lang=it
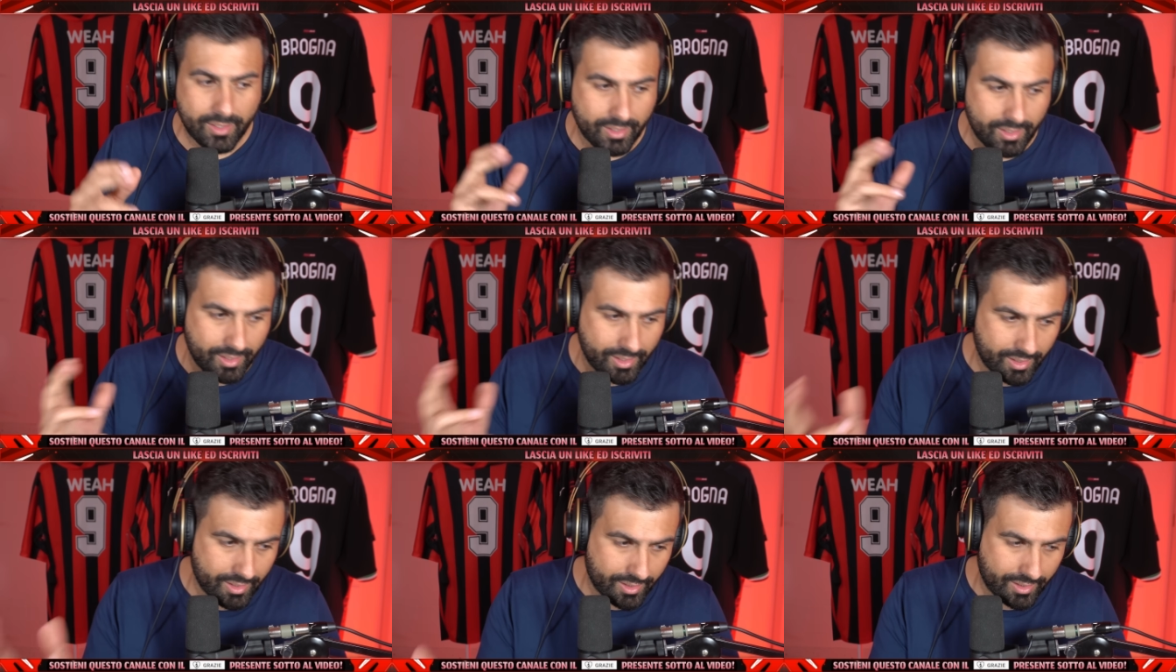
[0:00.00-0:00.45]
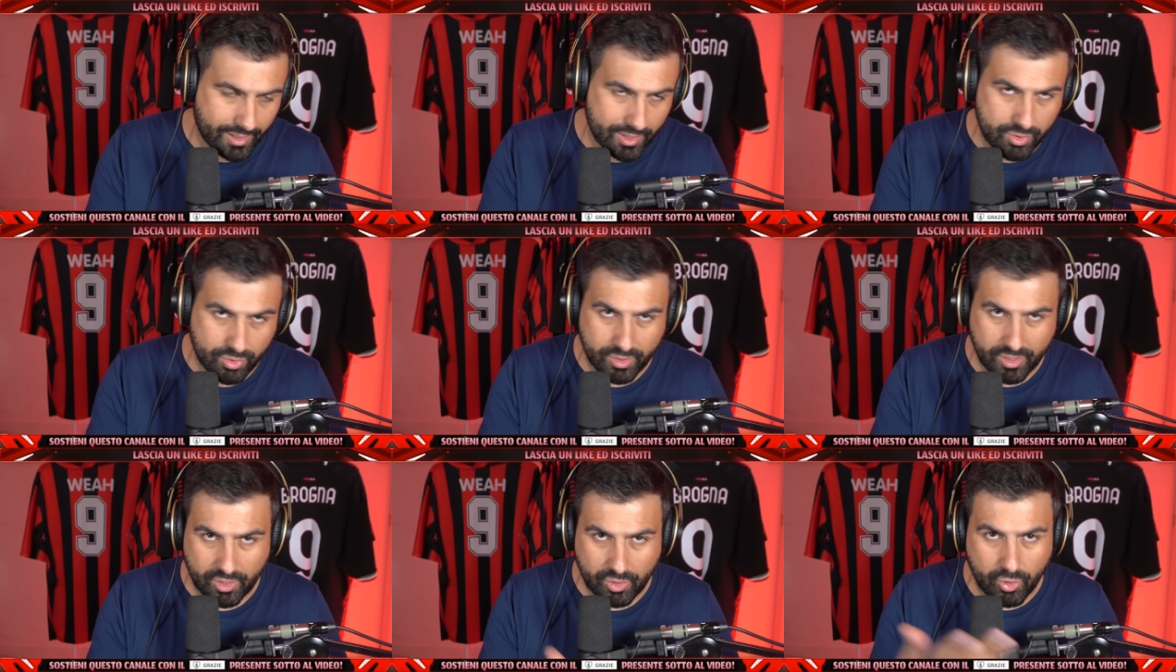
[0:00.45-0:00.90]
eh, che
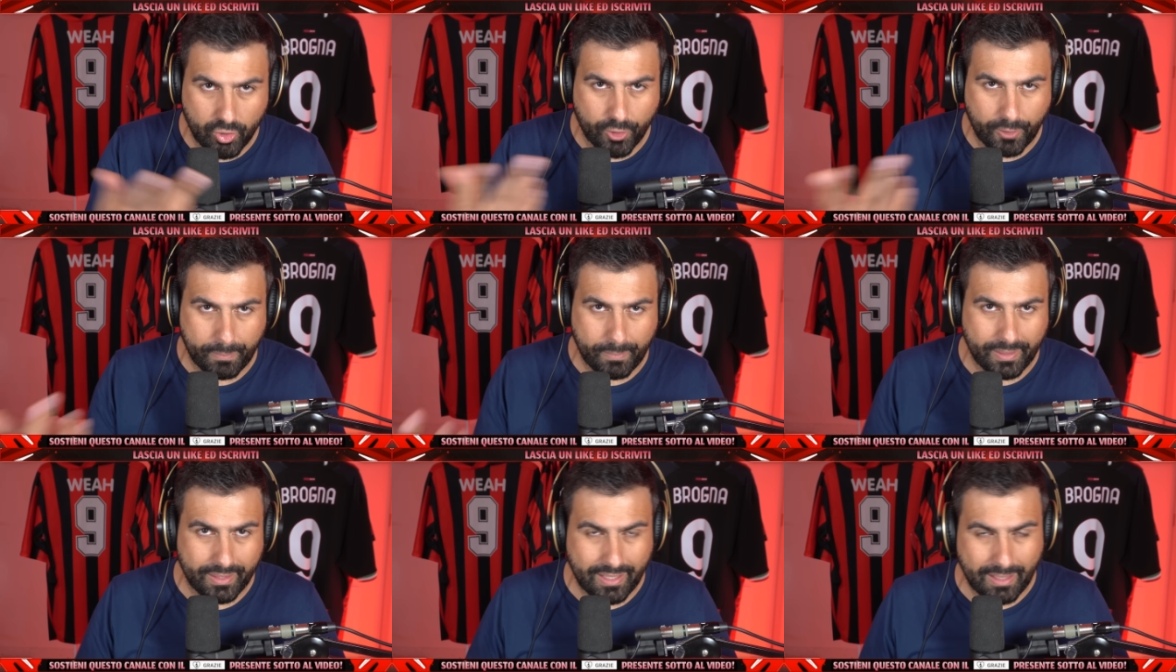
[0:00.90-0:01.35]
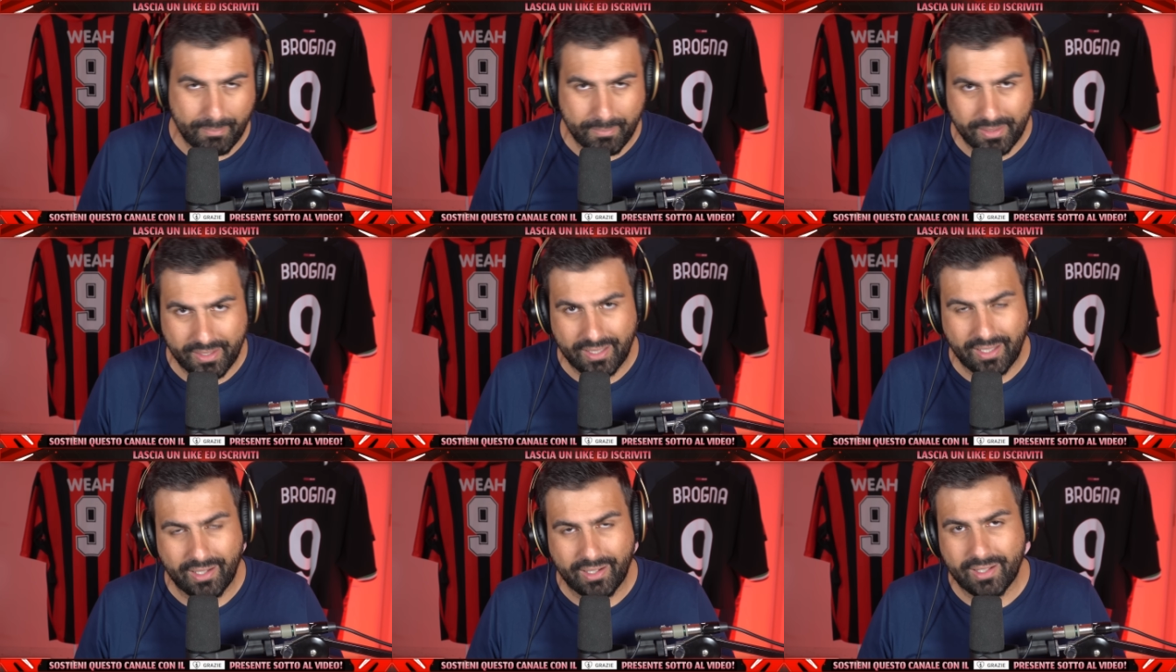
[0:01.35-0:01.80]
sono in orbita
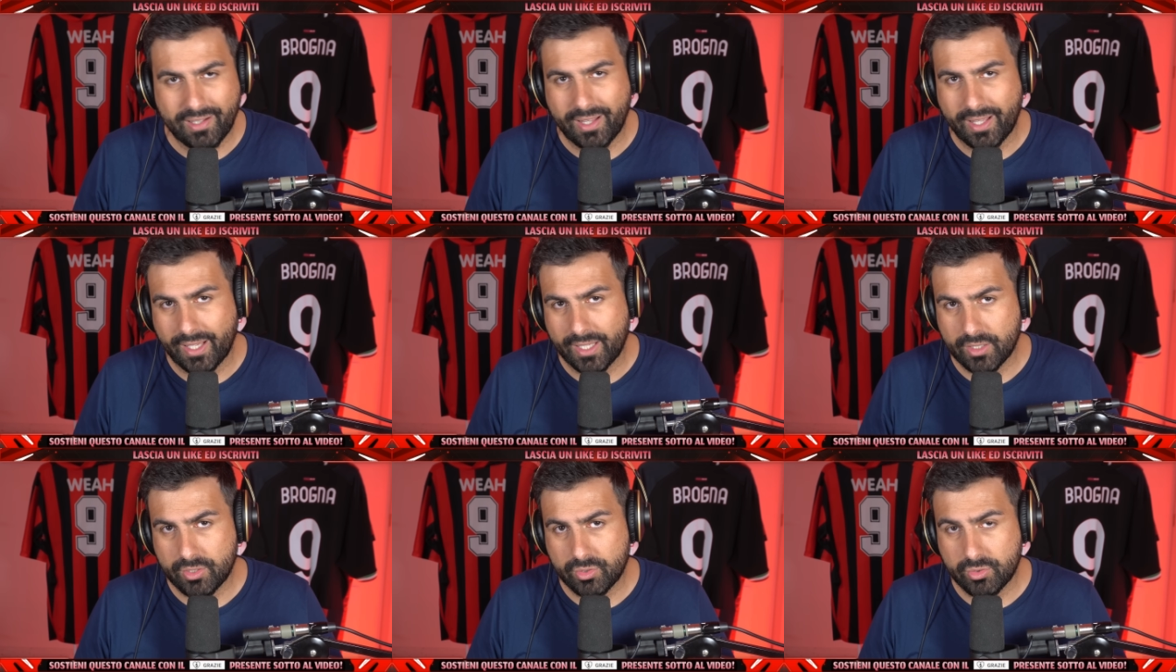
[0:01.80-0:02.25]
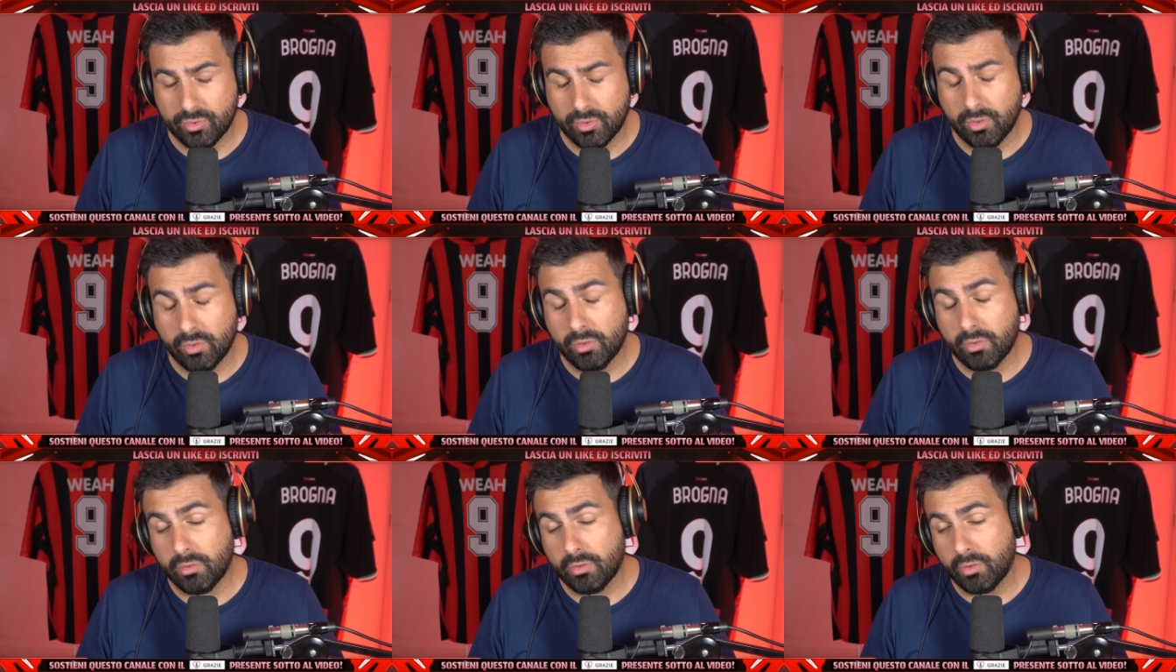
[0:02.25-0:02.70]
Milan adesso
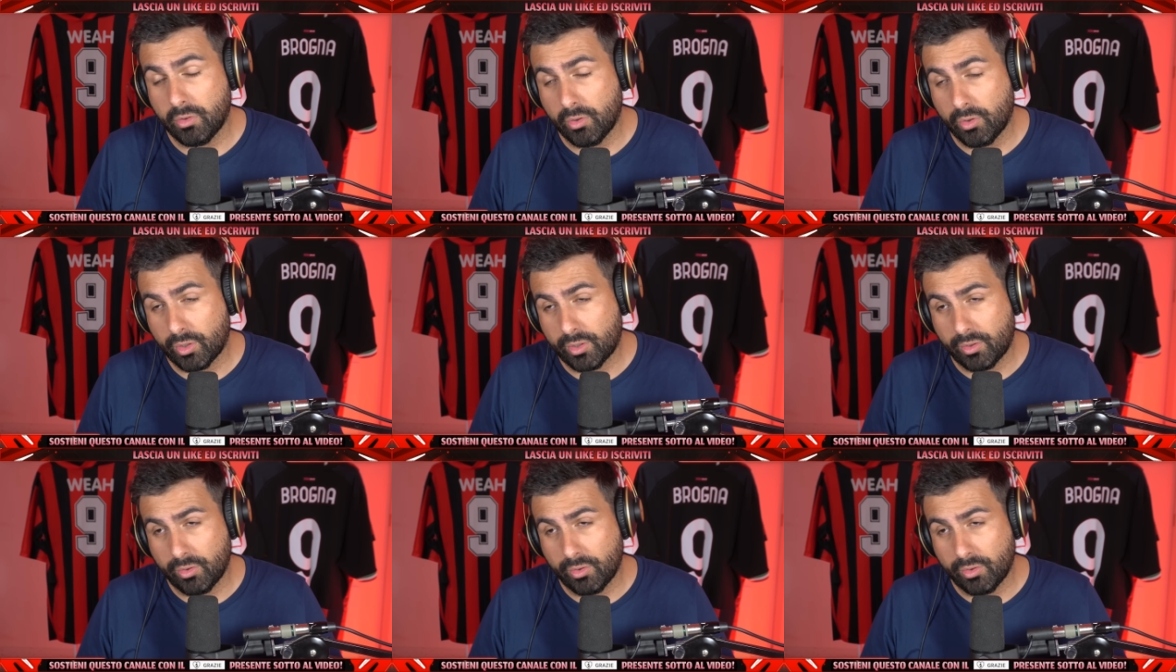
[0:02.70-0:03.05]
o,